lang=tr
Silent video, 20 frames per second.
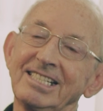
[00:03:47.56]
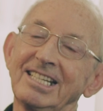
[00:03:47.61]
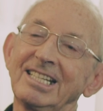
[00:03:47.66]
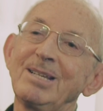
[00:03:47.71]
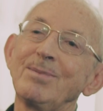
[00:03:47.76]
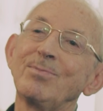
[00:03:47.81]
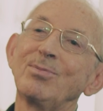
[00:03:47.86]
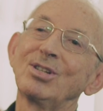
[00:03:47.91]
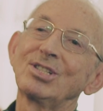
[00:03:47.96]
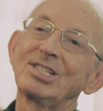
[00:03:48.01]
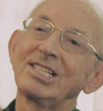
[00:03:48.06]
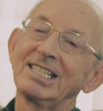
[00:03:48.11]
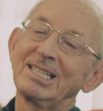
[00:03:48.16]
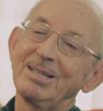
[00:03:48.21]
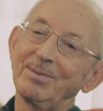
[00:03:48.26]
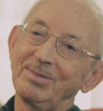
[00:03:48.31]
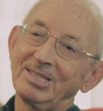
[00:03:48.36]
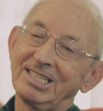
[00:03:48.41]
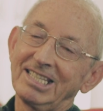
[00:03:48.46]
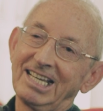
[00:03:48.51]
Yeni
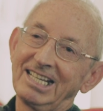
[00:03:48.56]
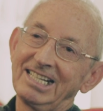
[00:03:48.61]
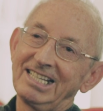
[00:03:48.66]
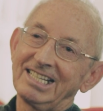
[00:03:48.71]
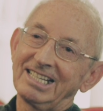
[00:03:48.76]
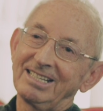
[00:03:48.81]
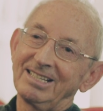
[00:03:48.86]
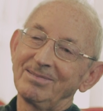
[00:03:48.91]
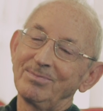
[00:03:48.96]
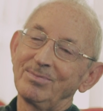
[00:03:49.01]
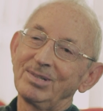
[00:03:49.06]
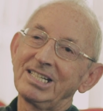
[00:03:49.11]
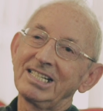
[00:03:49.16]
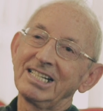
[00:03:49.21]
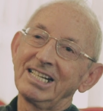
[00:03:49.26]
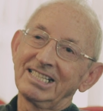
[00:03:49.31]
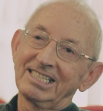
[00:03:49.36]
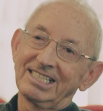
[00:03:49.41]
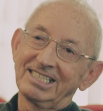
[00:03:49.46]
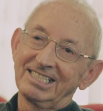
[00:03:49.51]
Bosna'da bir tane bir
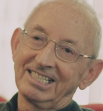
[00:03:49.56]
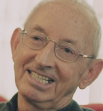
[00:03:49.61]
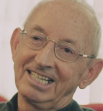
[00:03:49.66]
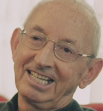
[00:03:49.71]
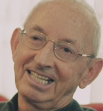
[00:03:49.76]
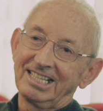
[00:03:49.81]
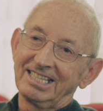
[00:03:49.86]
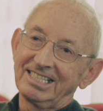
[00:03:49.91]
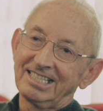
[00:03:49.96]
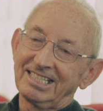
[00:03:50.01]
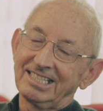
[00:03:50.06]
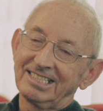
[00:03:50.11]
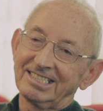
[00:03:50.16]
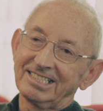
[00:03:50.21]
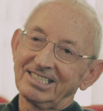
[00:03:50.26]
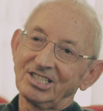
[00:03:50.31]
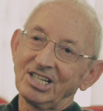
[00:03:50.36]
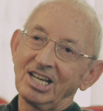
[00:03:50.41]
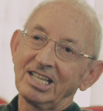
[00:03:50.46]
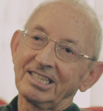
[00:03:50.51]
kat aldık.
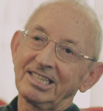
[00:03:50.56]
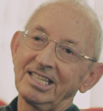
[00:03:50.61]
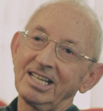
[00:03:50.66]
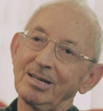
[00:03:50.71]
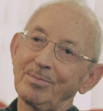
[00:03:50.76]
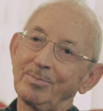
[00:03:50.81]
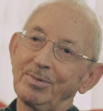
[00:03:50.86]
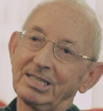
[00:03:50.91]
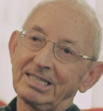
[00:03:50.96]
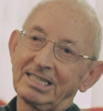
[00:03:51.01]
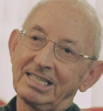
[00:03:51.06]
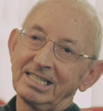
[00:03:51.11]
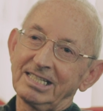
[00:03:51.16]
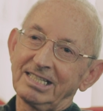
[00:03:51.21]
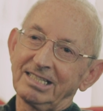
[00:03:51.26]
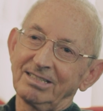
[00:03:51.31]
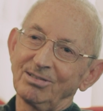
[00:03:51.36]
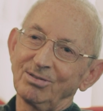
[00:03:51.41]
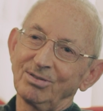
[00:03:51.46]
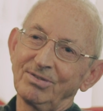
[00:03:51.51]
Çatlak
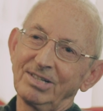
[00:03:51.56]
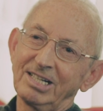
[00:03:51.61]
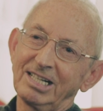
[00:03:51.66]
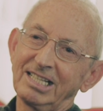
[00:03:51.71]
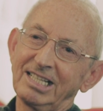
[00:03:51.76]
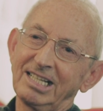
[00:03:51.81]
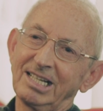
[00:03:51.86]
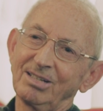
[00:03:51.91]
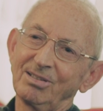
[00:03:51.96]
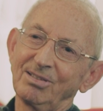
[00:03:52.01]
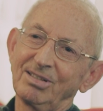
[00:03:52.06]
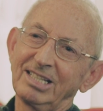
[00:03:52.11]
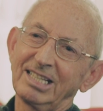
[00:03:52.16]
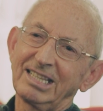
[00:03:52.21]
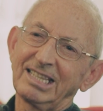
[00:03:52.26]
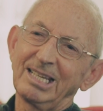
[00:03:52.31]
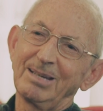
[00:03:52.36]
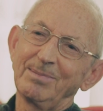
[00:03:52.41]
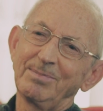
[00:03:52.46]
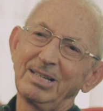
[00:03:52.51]
patlak duvarlar
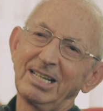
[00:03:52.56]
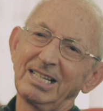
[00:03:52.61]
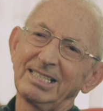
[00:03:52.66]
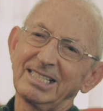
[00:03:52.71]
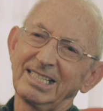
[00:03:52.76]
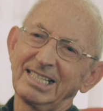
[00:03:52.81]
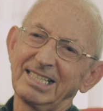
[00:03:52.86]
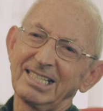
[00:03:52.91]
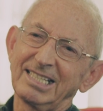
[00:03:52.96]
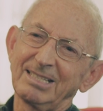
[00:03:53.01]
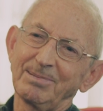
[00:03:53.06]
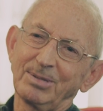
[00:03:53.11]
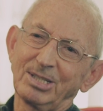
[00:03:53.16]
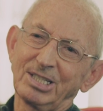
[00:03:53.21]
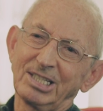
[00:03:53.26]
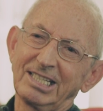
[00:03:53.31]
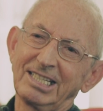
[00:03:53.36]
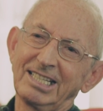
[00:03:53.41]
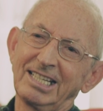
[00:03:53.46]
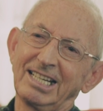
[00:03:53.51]
öyle temelsiz bir
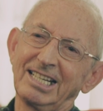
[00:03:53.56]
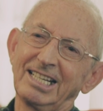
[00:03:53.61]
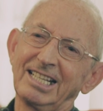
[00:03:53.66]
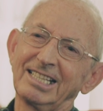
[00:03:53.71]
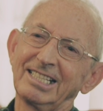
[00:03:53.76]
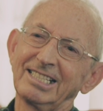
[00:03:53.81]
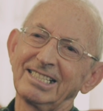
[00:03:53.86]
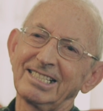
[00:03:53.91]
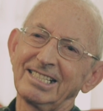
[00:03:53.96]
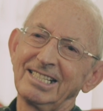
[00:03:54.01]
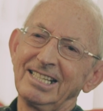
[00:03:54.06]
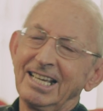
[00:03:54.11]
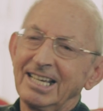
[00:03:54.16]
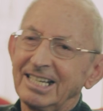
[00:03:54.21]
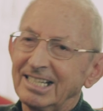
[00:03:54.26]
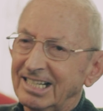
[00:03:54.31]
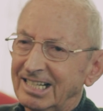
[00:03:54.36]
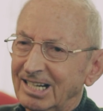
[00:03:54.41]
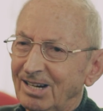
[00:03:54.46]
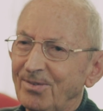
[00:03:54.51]
şey aldık.
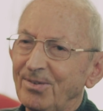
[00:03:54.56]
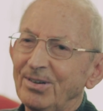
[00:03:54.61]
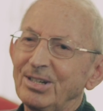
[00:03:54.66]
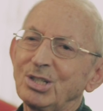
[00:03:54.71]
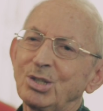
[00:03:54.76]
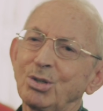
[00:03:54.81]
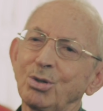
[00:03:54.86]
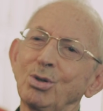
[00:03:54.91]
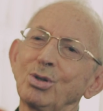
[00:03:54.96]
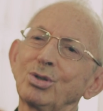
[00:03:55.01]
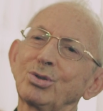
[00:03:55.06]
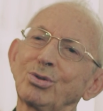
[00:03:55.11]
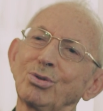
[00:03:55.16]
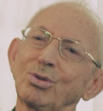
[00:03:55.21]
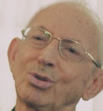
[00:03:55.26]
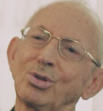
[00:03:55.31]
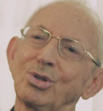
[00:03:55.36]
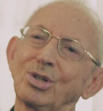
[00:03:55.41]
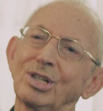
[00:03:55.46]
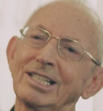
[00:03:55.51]
Kafayı
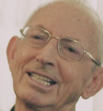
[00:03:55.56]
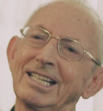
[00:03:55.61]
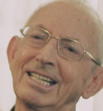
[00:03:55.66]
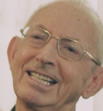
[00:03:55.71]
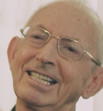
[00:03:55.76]
soktuk orada.